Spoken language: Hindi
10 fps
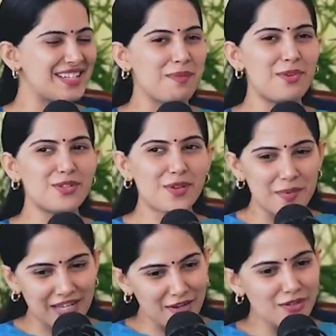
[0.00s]
जबकि उसको
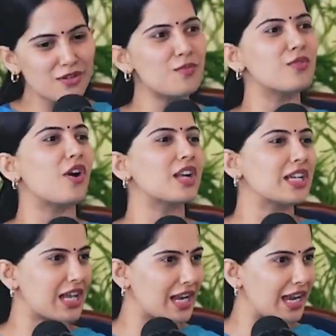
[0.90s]
पता है कि उसको मूव
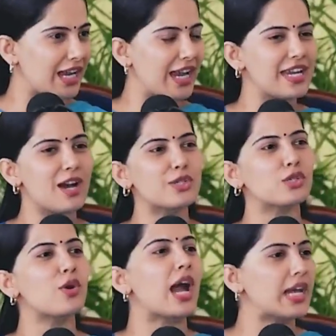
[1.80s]
ऑन करना है या
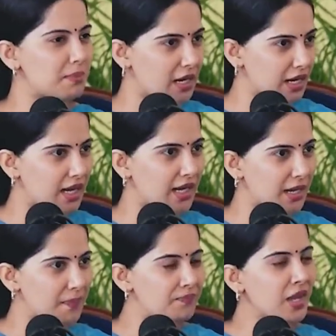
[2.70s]
उसको आगे बढ़ना
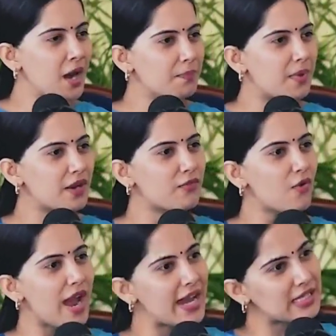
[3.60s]
है पर
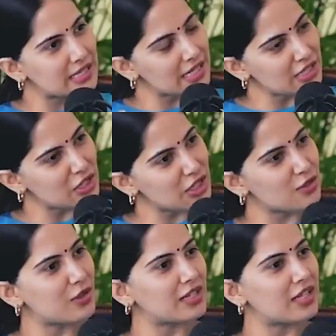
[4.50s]
वो ऐसे ही
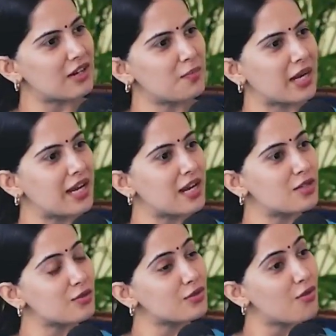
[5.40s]
चीज़ों की तरफ बढ़ेगा
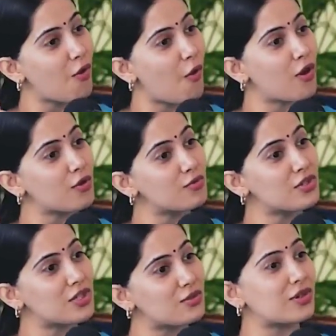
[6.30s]
जो उसको और
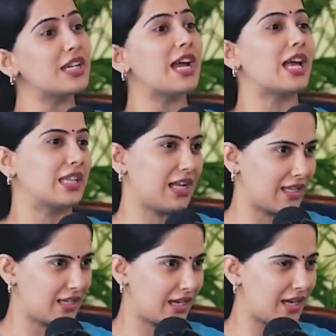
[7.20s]
उन चीज़ों की याद
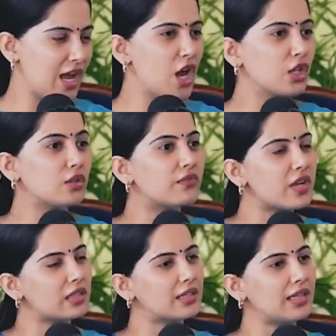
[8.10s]
दिलाता है तो
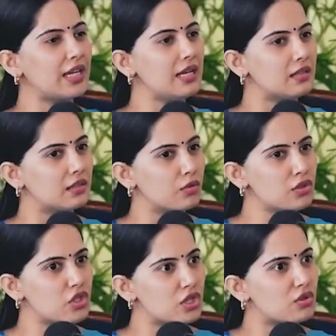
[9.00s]
व्यक्ति
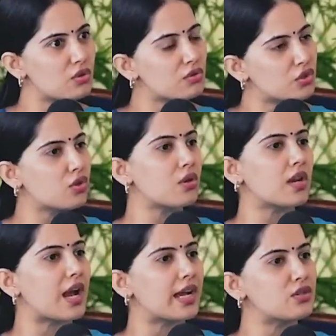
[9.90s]
उन चीज़ों को चुन
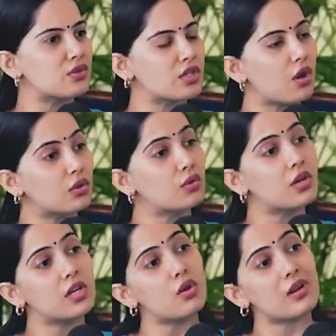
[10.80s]
रहा है जो उसे और
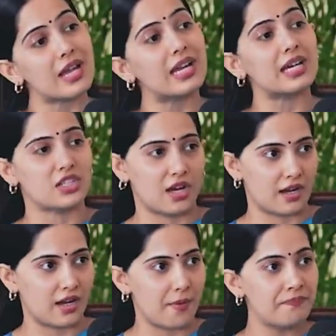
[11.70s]
दुख की ओर लेकर जा
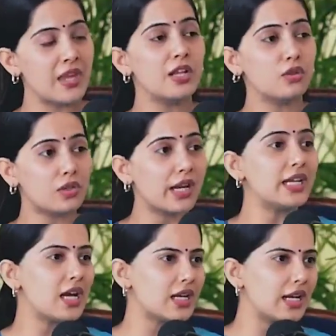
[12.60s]
रहे हैं तो
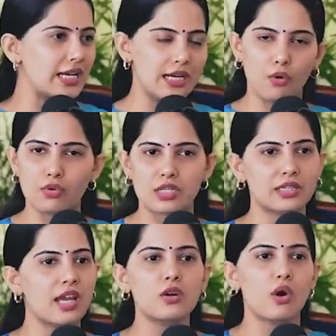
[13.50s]
कहीं ना कहीं हो
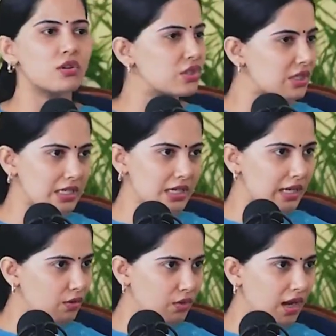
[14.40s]
सकता है कॉन्शियसली
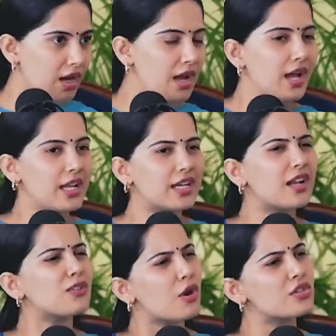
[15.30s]
नहीं हो रहा
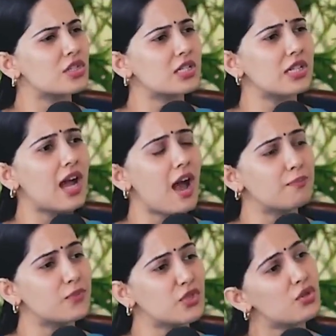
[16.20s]
लेकिन अनकॉन्शियसली
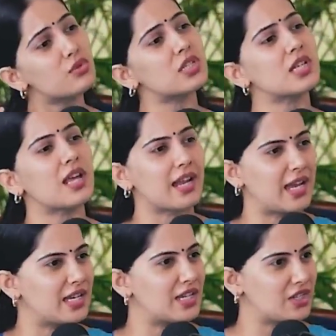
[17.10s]
आप चूज़ कर
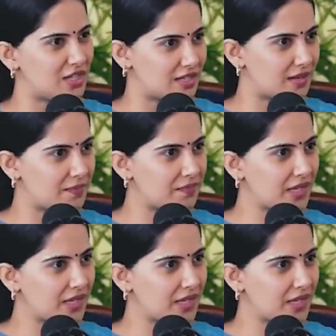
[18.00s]
रहे हैं ये चीज़ें